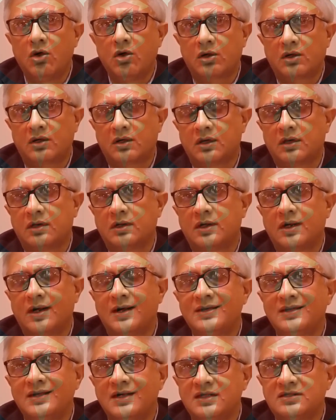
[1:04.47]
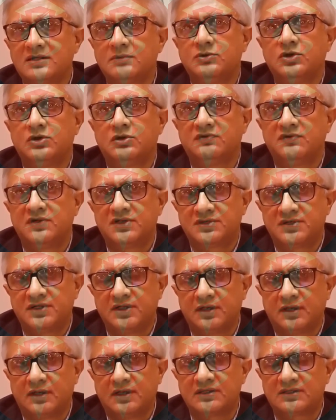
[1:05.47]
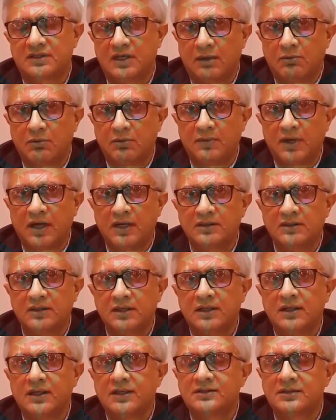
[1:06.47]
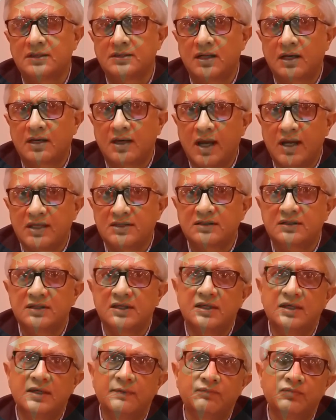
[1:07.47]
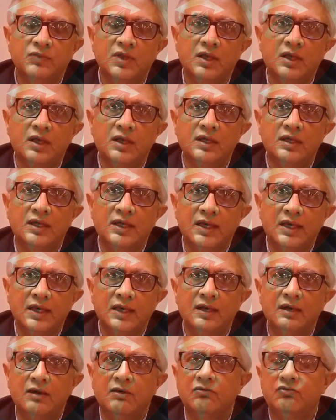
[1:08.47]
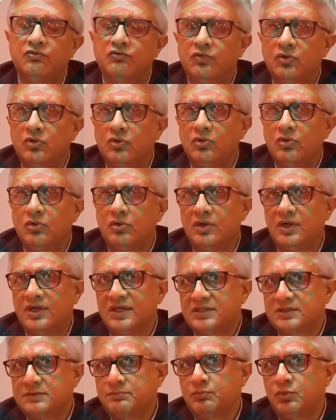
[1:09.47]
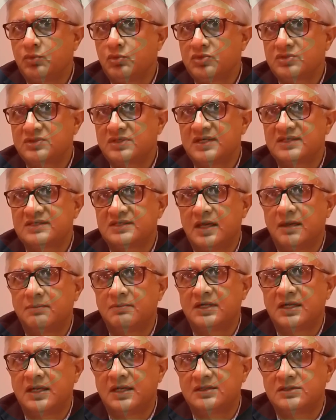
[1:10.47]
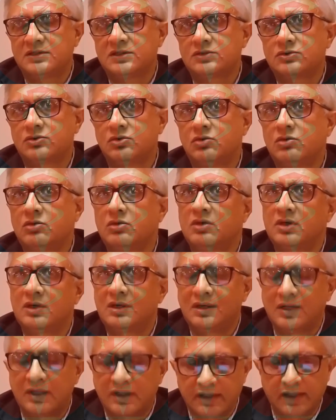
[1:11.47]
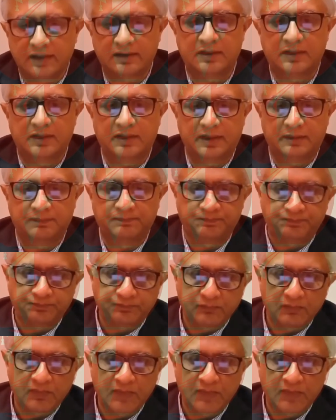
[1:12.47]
और कायद अज़म यूनिवर्सिटी इस्लामाबाद से दरख्वास्त की कि वो इस पोस्ट एग्ज़ाम एनालिसिस को कंडक्ट करें